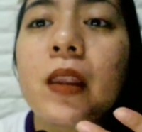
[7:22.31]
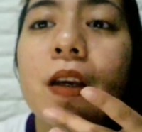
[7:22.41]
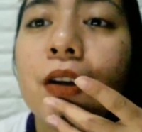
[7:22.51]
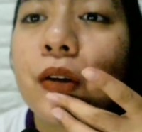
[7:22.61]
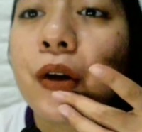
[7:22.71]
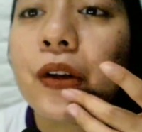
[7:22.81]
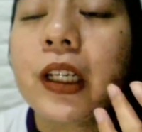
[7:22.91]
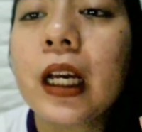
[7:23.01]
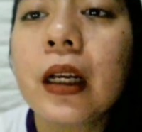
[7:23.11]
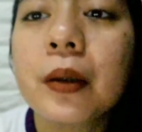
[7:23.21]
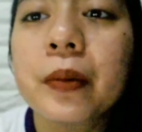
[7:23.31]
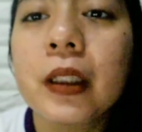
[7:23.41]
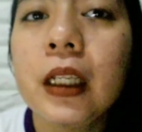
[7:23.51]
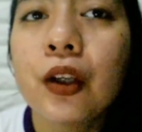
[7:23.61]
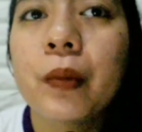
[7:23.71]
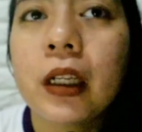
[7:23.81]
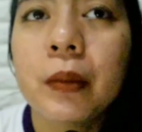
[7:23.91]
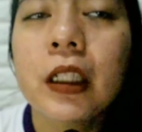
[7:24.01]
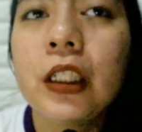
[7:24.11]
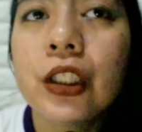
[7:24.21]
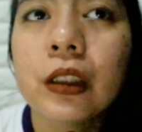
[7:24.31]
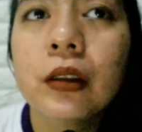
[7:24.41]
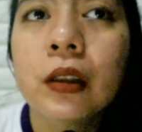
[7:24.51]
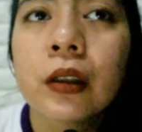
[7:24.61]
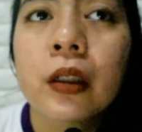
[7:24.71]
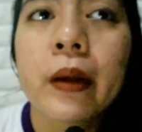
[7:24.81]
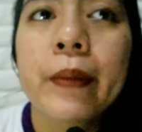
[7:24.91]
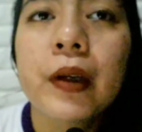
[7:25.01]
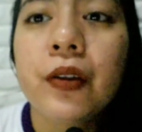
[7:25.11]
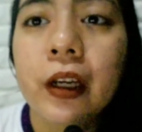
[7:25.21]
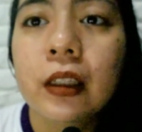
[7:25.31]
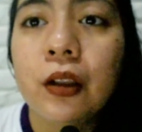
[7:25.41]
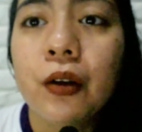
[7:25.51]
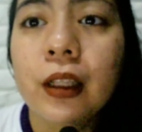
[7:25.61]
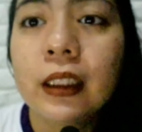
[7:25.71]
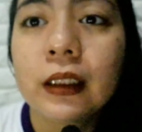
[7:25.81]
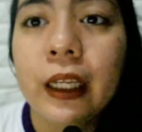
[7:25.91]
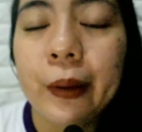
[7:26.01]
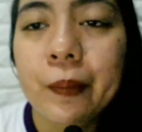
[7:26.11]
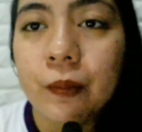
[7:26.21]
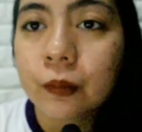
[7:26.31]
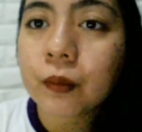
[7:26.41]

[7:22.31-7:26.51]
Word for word: ayun yung color niya madali kumalit madali siyang mag dry and long lasting